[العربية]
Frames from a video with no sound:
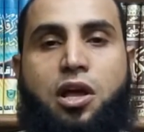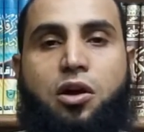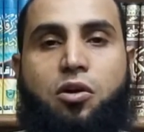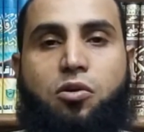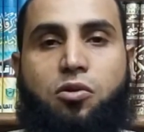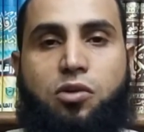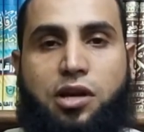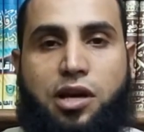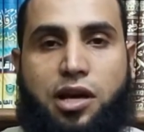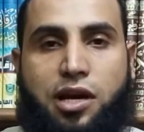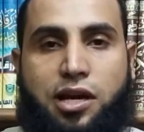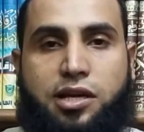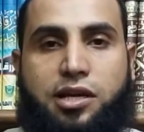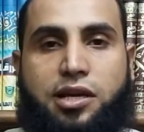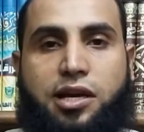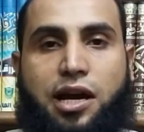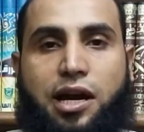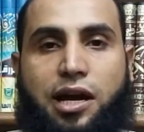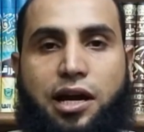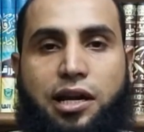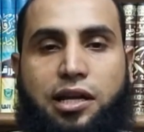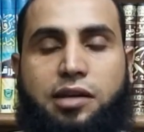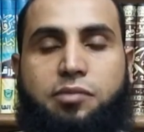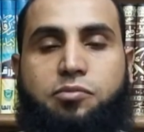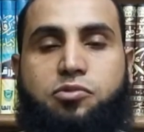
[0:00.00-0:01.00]
أولئك
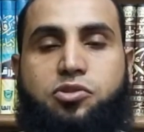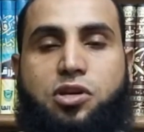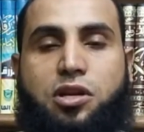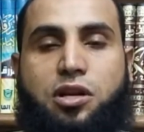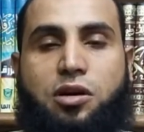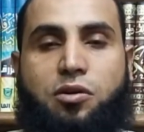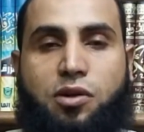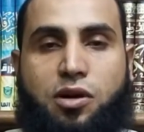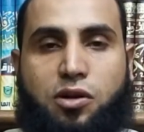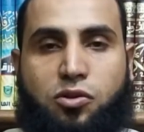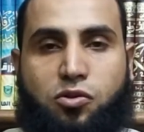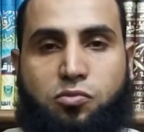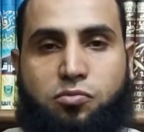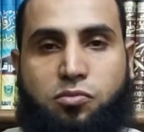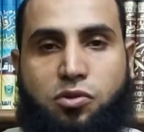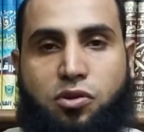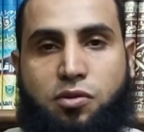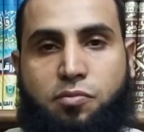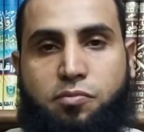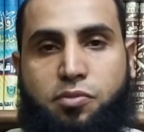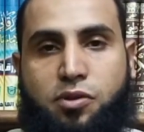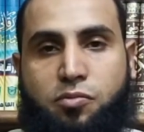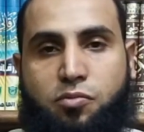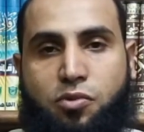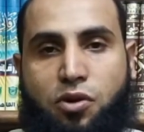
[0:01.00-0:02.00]
عليهم صلوات من
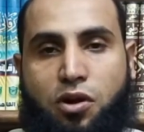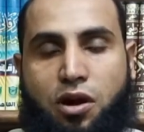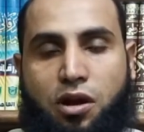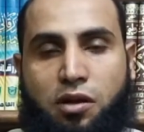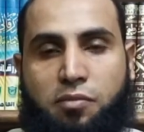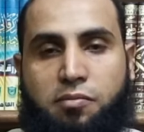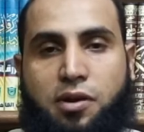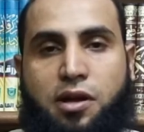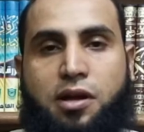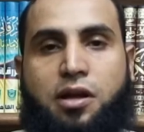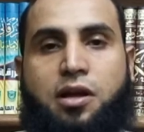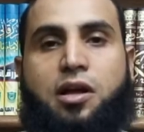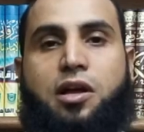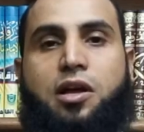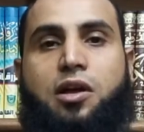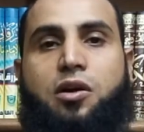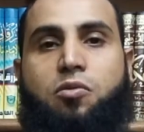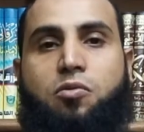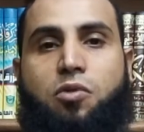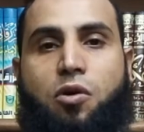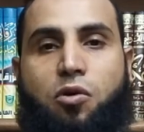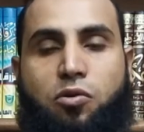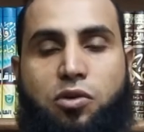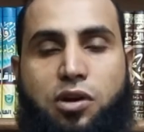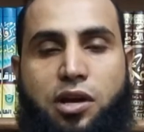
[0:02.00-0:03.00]
ربهم ورحمة
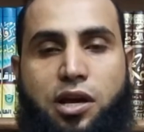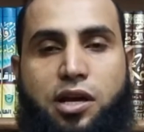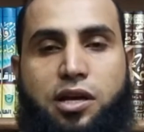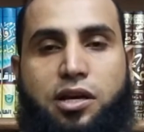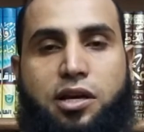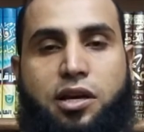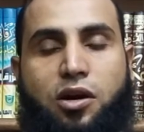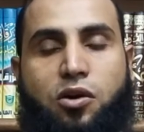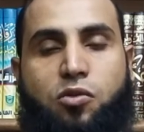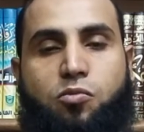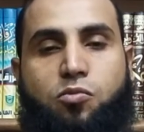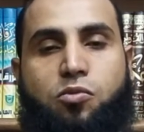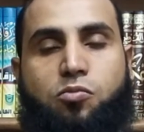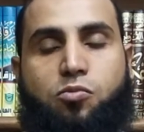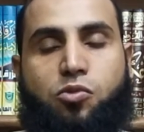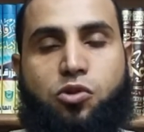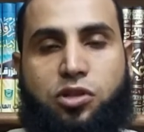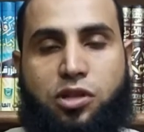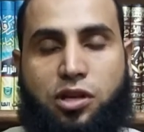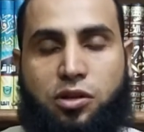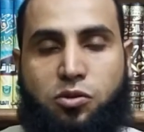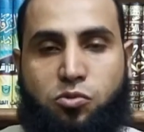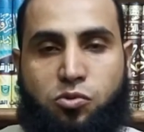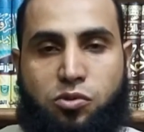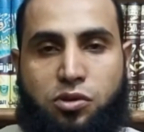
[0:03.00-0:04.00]
وأولئك هم
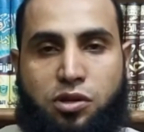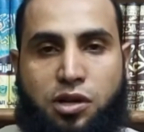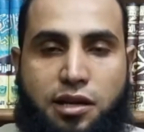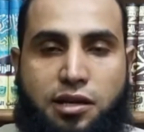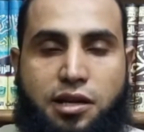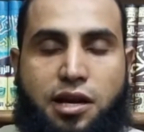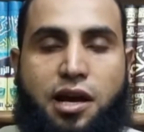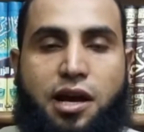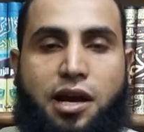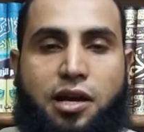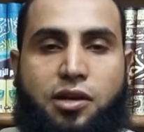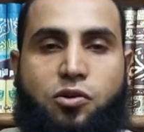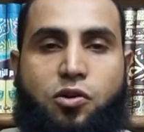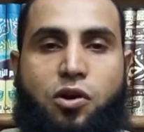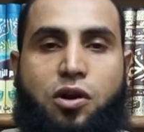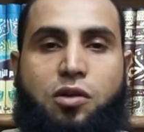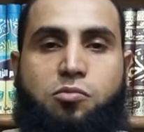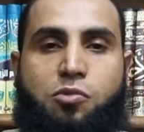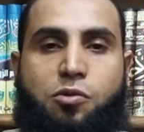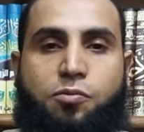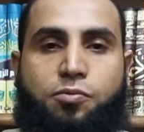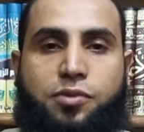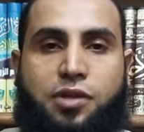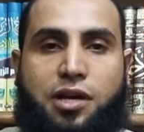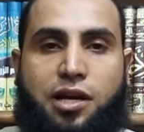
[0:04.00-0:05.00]
المهتدون يا أيها
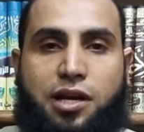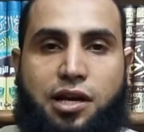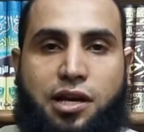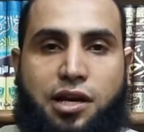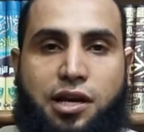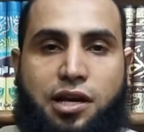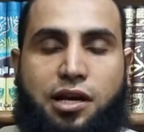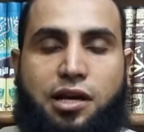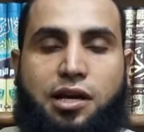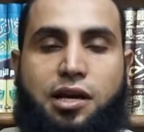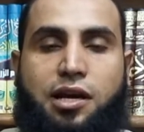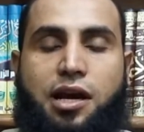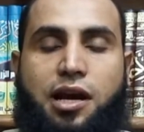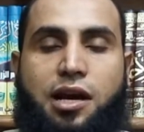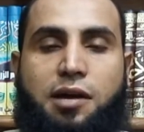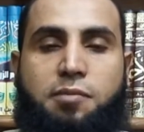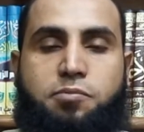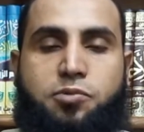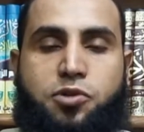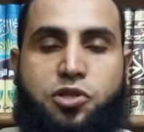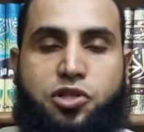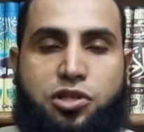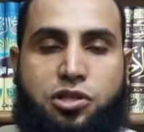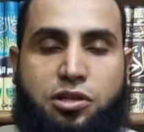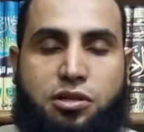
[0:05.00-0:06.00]
المبتلى
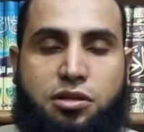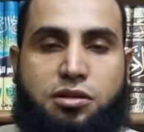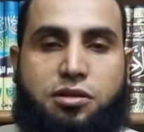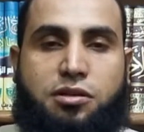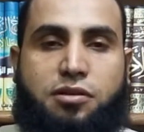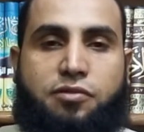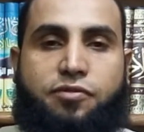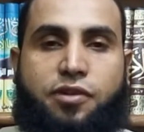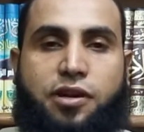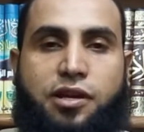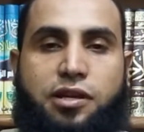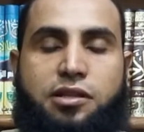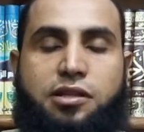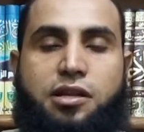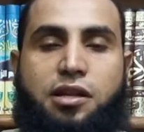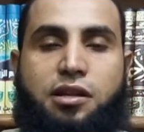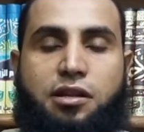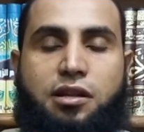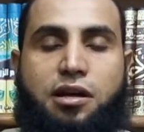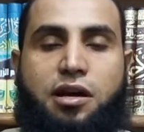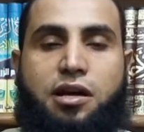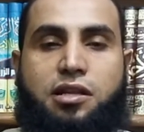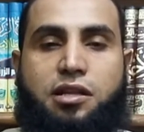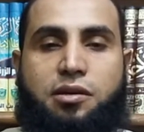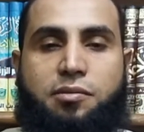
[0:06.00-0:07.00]
أبشر فإن
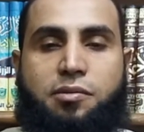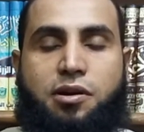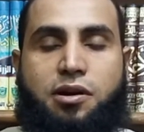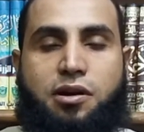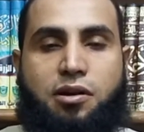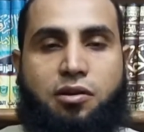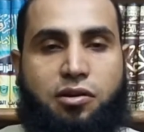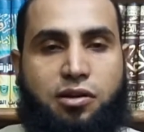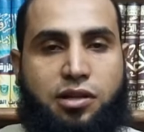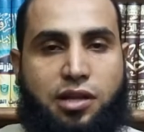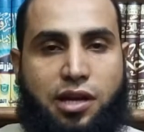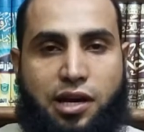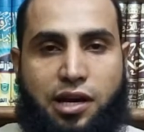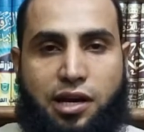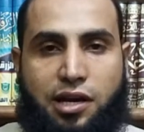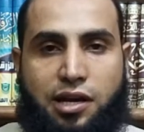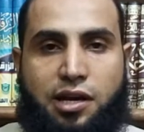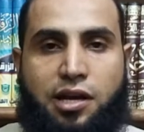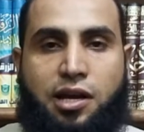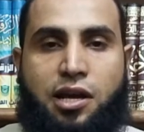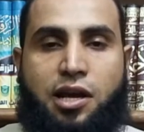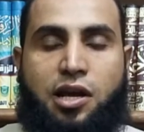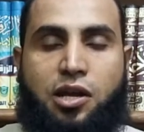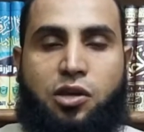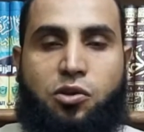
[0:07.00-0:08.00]
الله تبارك وتعالى
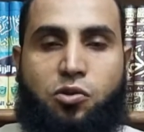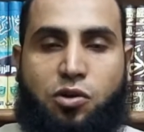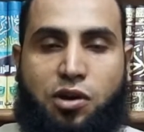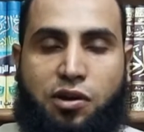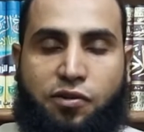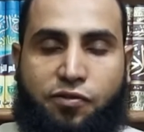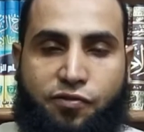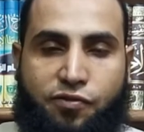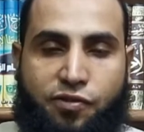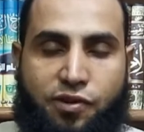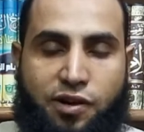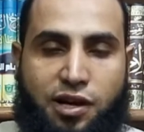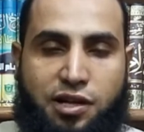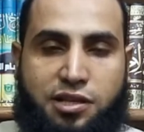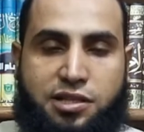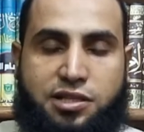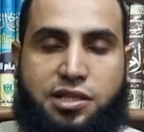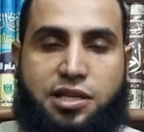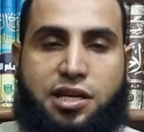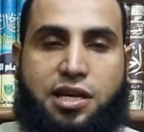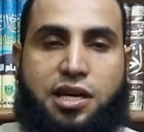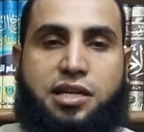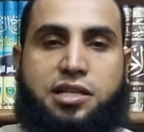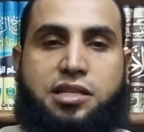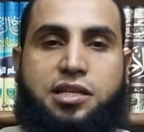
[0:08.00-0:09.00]
يكفر عن
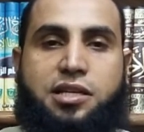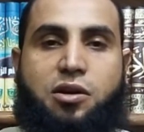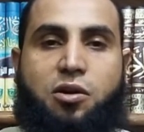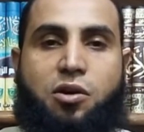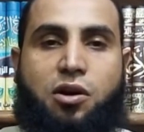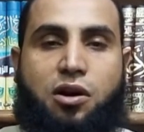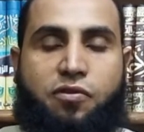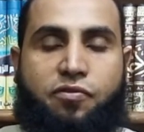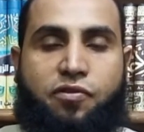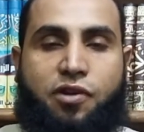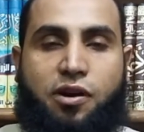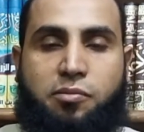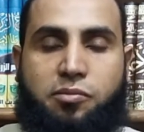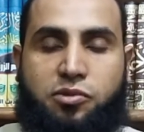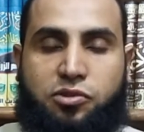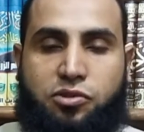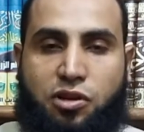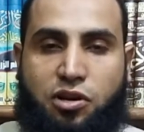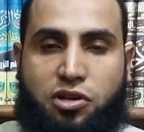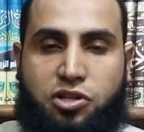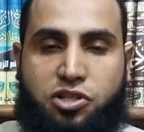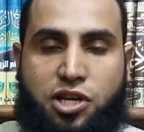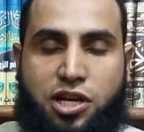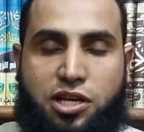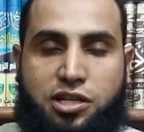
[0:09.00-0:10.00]
سيئاتك ويرفع من
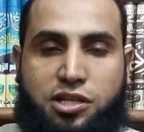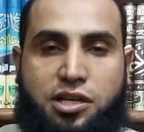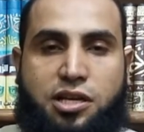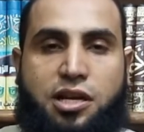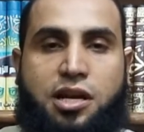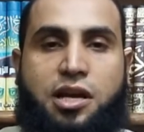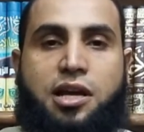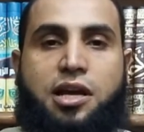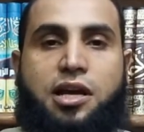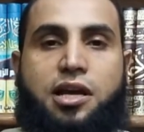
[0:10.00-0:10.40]
درجاتك